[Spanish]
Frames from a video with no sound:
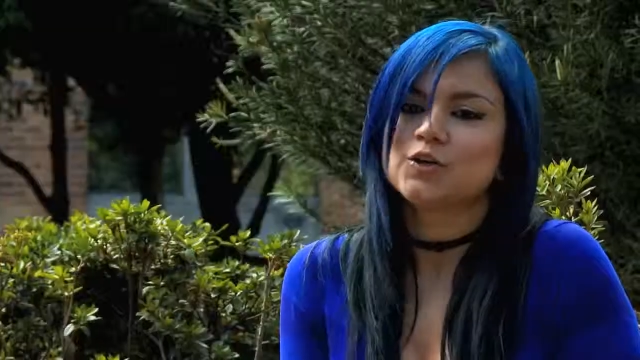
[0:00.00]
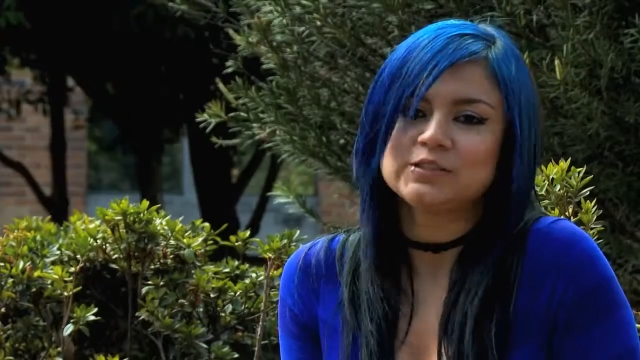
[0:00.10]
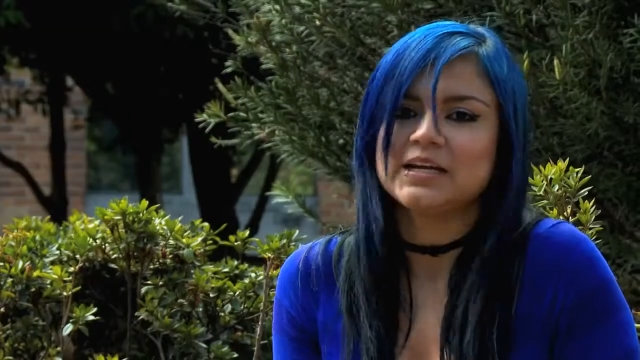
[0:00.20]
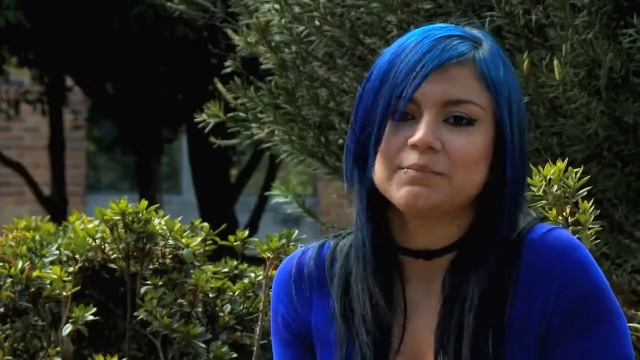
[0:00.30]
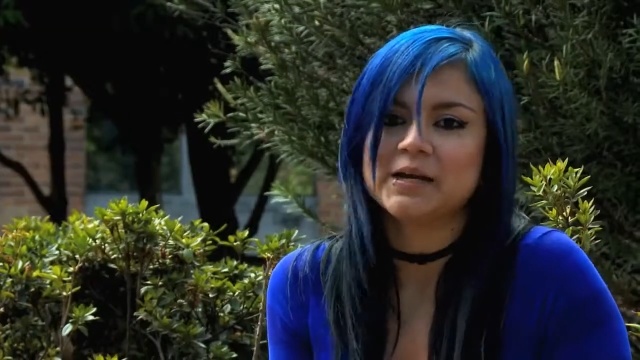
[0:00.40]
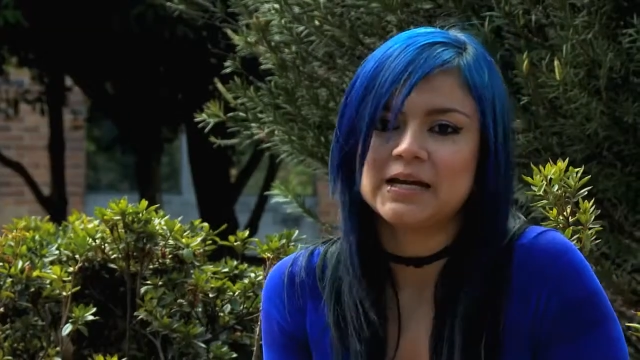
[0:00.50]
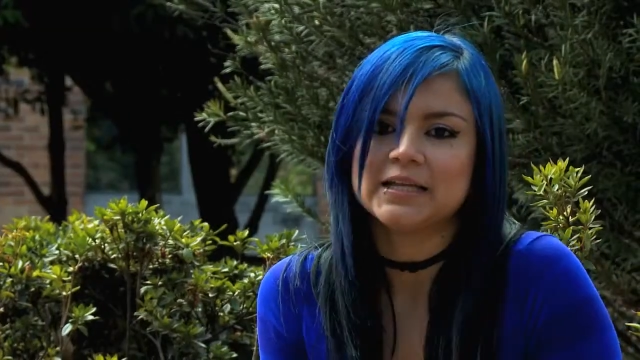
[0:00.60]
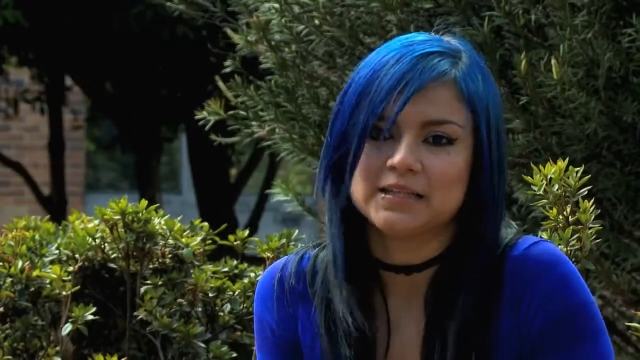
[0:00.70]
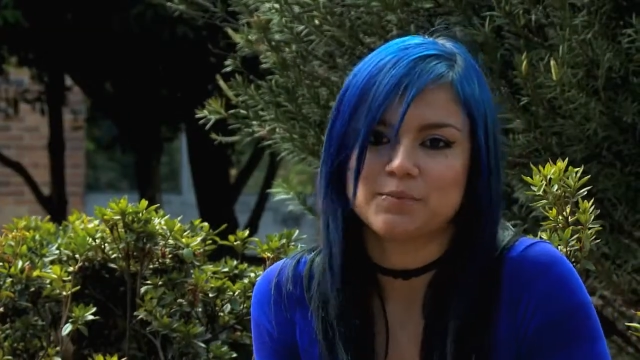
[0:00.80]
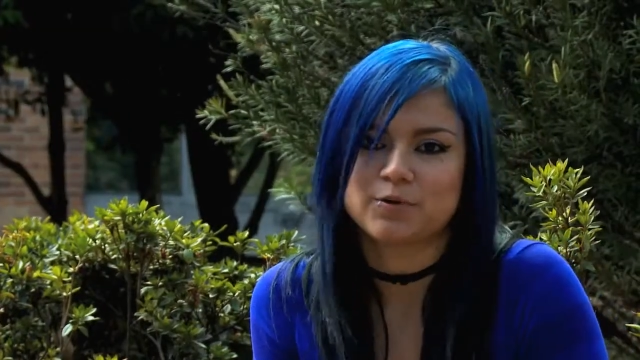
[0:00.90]
cosa que me
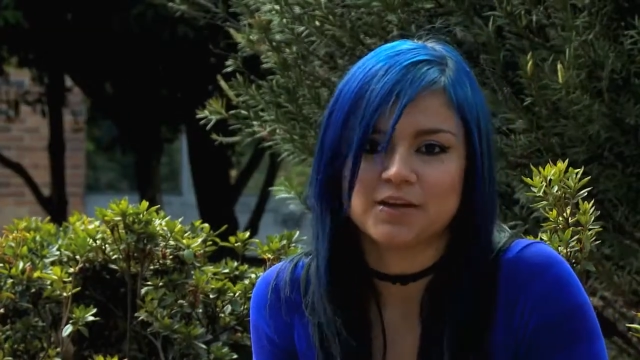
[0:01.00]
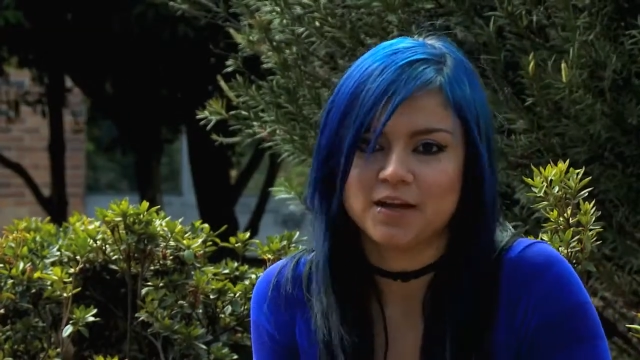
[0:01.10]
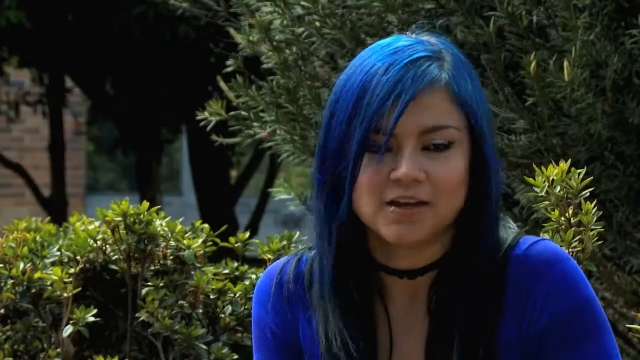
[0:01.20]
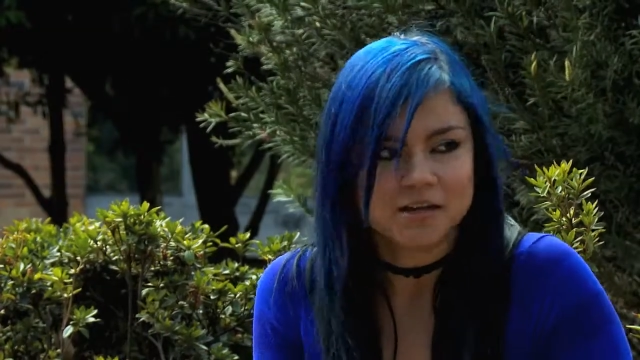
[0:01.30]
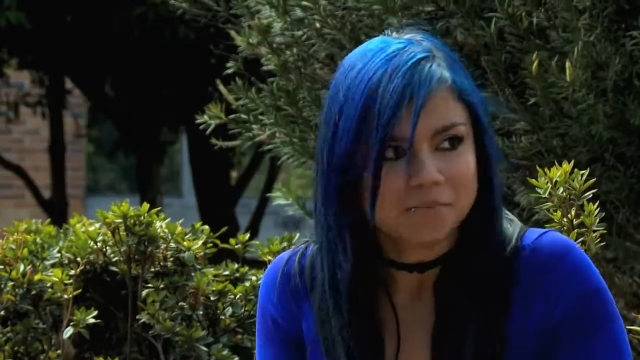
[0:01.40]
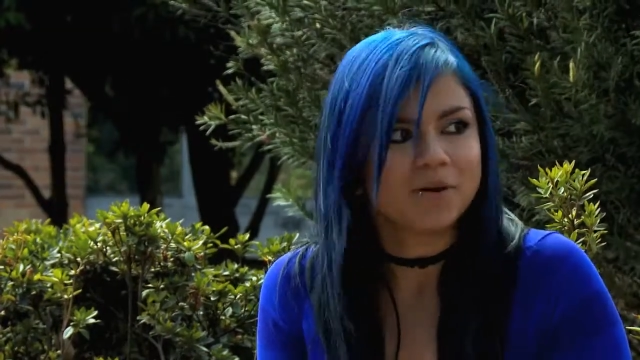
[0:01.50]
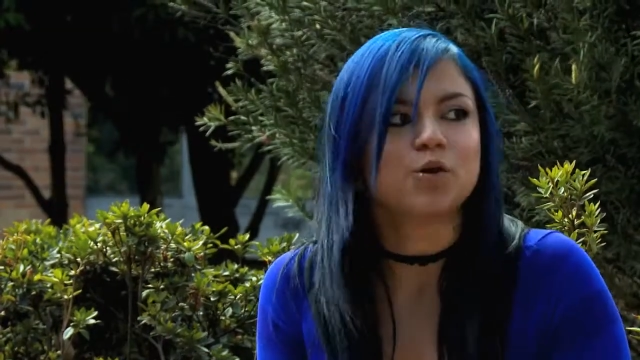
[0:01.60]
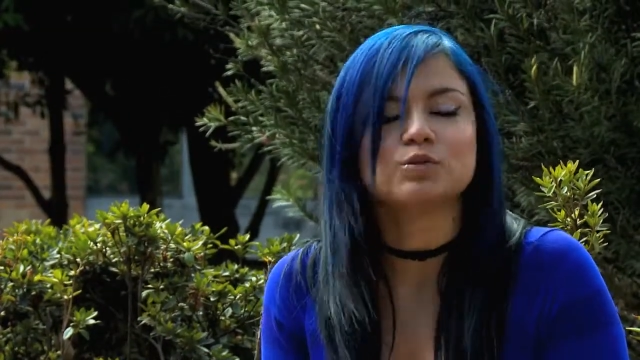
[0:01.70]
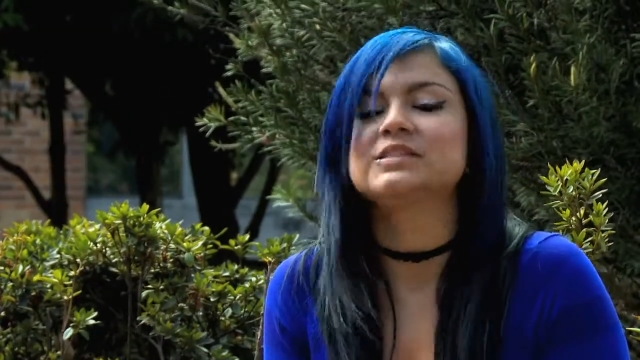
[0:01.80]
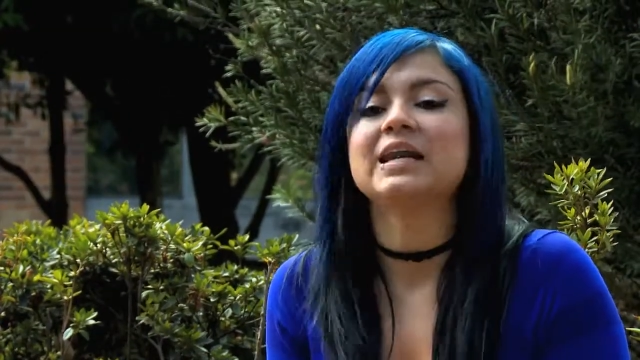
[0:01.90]
encanta porque
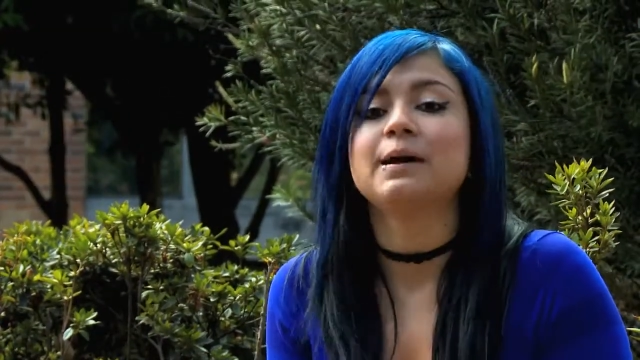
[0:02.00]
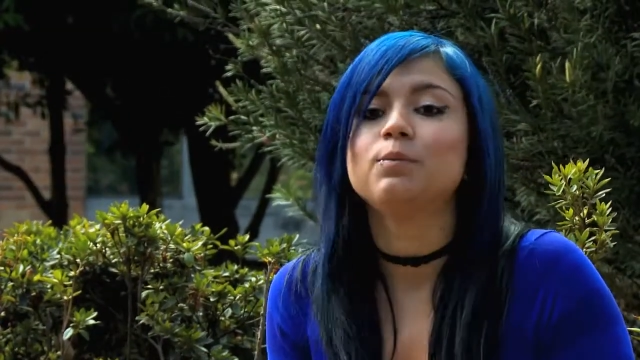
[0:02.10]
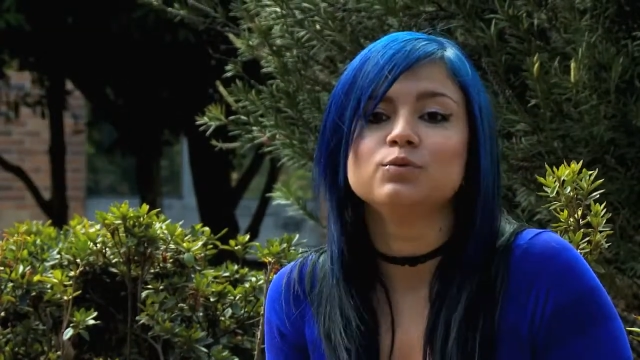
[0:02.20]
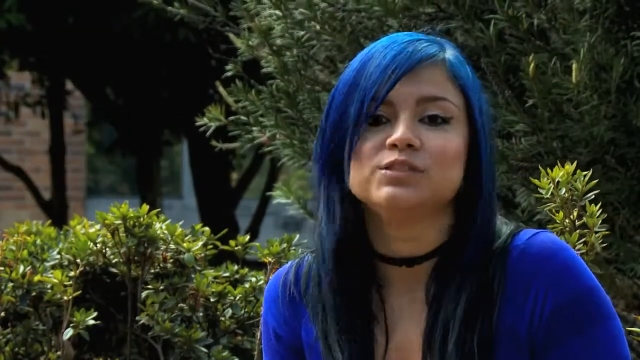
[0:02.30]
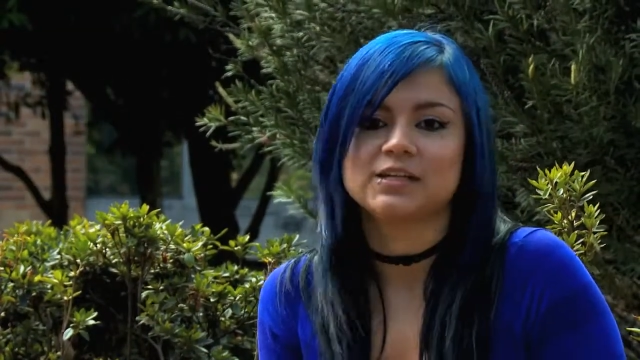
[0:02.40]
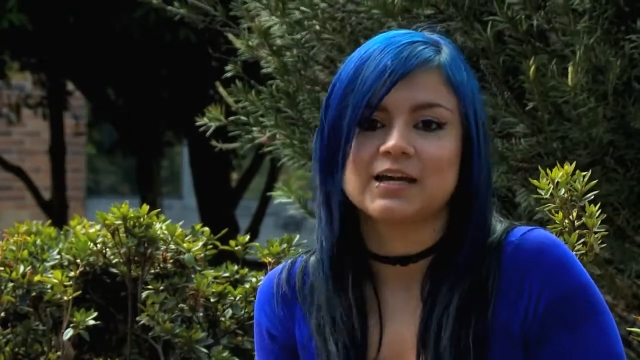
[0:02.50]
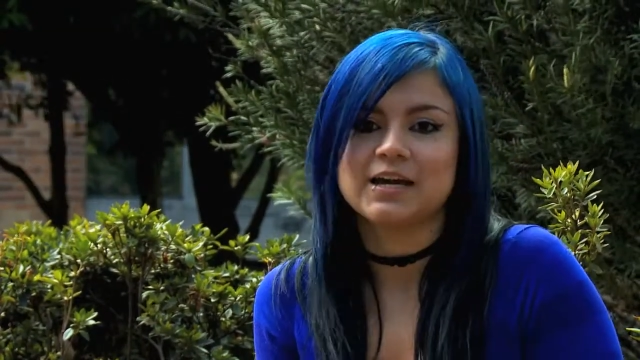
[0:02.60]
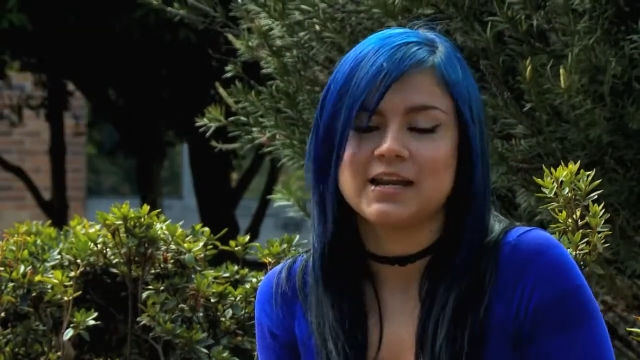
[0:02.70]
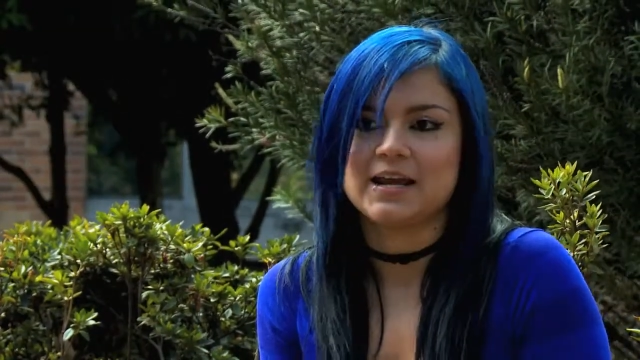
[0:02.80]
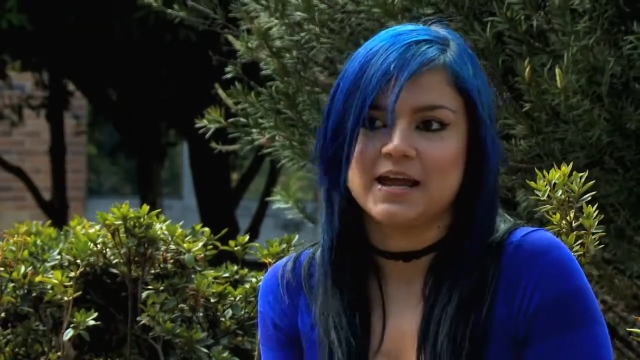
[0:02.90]
me gusta la música
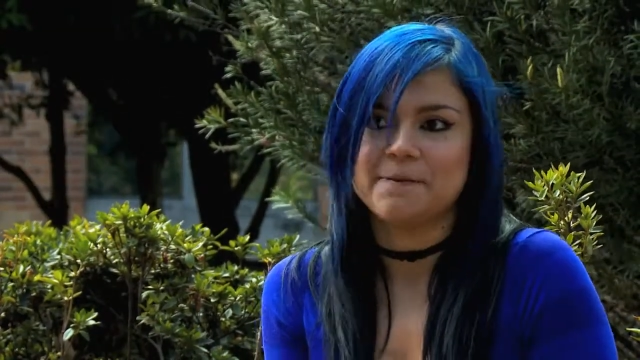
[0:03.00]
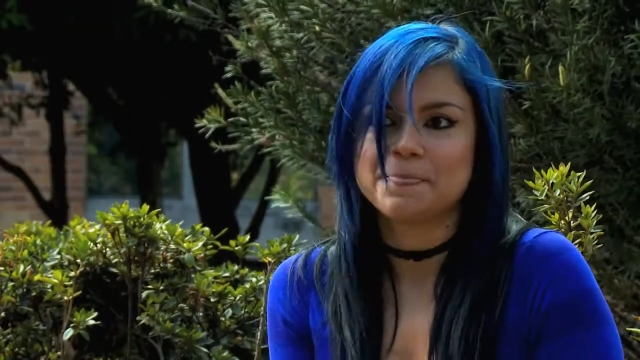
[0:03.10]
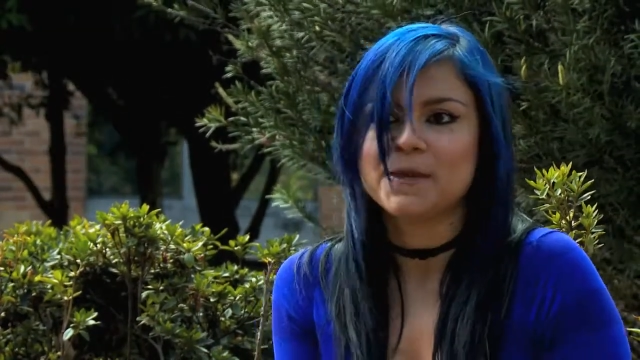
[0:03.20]
en general.